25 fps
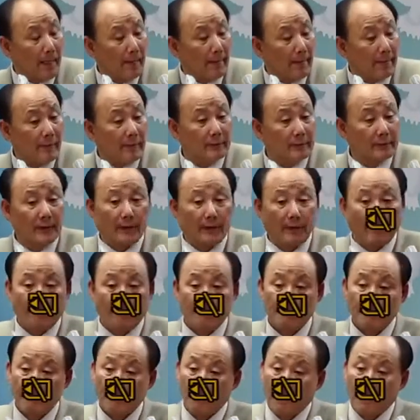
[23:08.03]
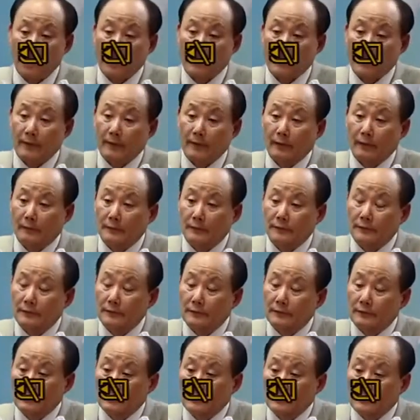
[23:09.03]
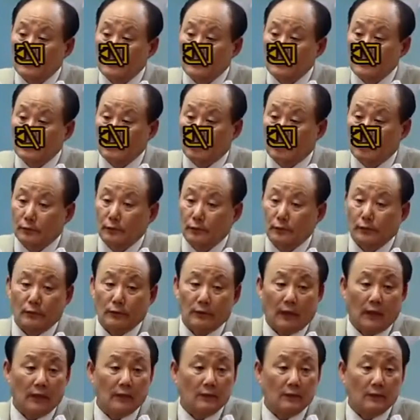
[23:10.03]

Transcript: 그런데 여러분 설교를